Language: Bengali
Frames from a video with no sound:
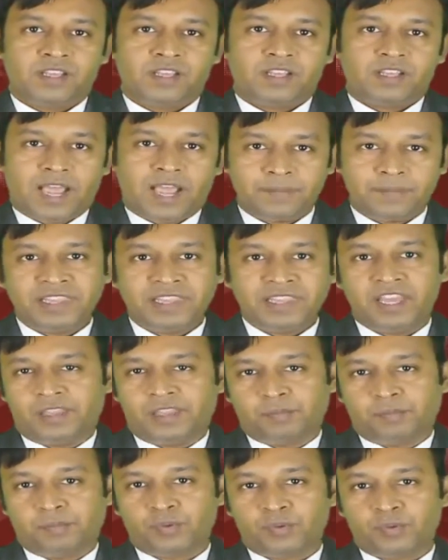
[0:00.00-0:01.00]

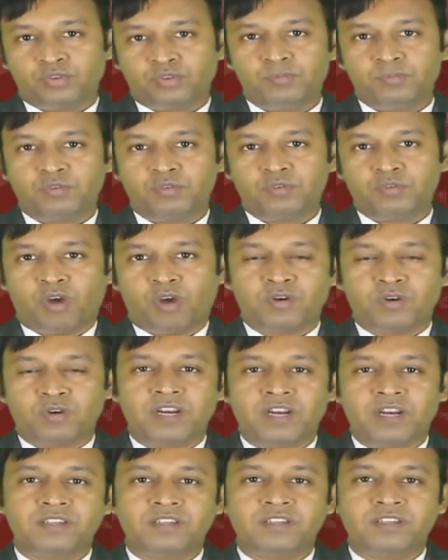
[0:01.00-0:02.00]
গাইবান্ধায় প্রথম
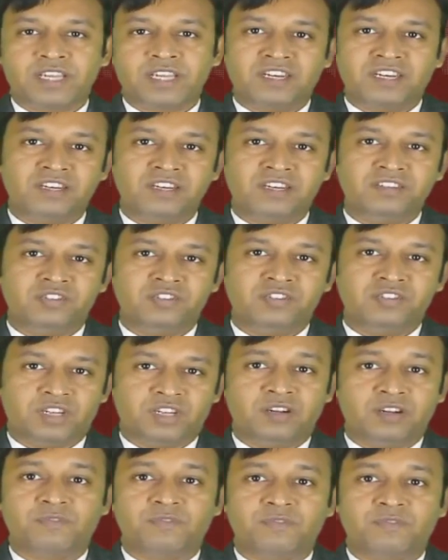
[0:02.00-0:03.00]
করোনার টিকা নিলেন
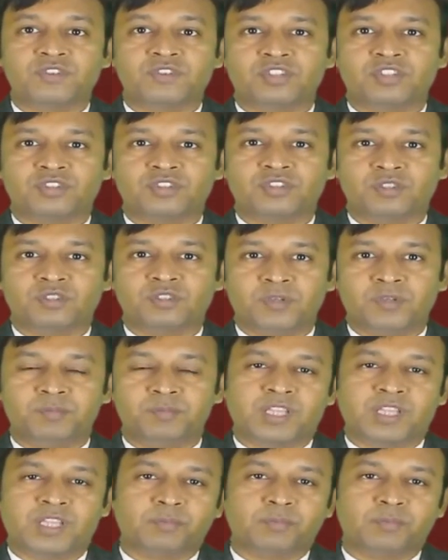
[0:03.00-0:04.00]
জেলা প্রশাসক
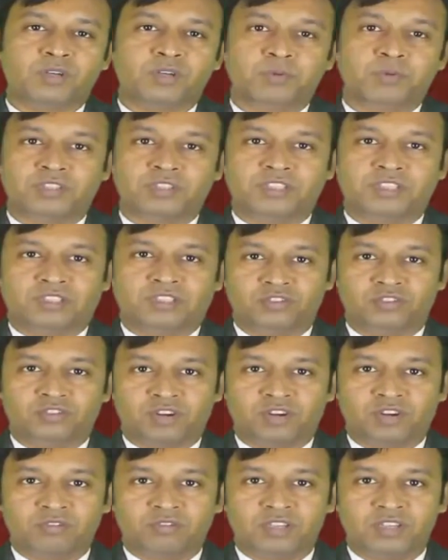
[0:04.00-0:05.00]
মোহাম্মদ আব্দুল মতিন
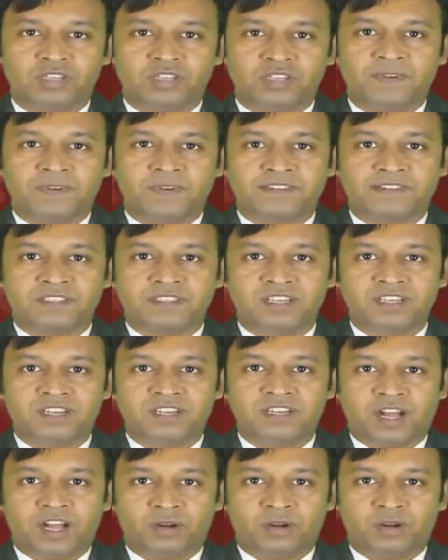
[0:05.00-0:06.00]
সকলকে
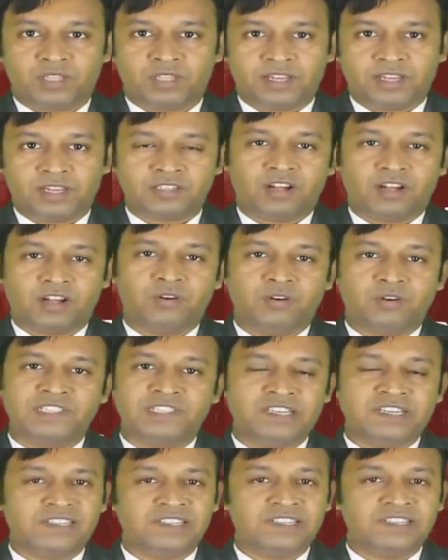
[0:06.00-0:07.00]
ভ্যাকসিনের আওতায় আসার আহ্বান
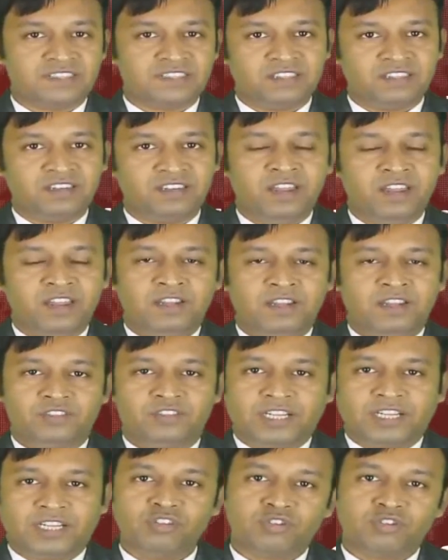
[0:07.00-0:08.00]
জানিয়েছেন
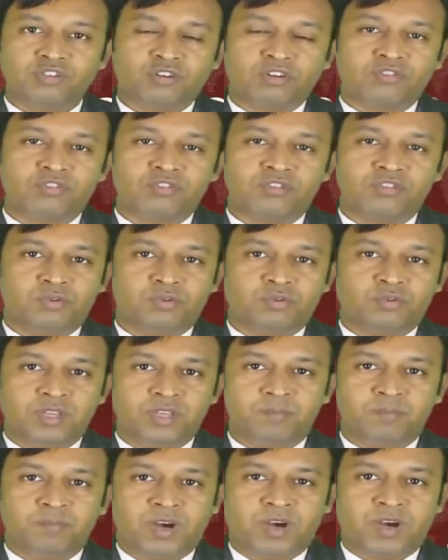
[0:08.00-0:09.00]
জাতীয় সংসদের
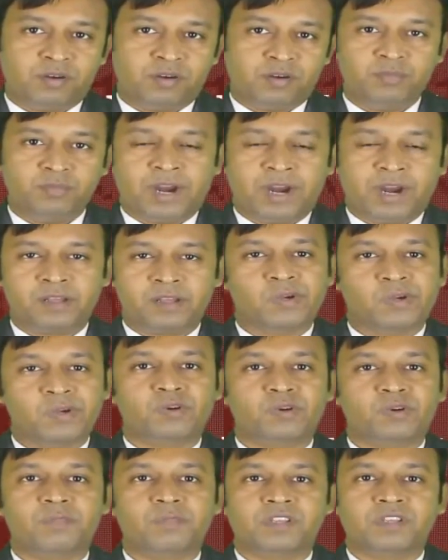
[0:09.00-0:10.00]
হুইপ মাহবুব আরা
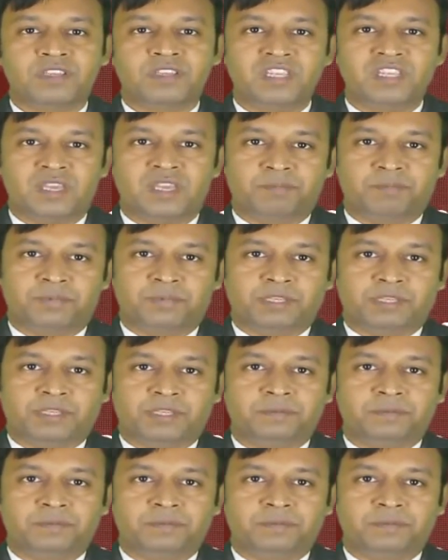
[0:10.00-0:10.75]
বেগম গিনি এমপি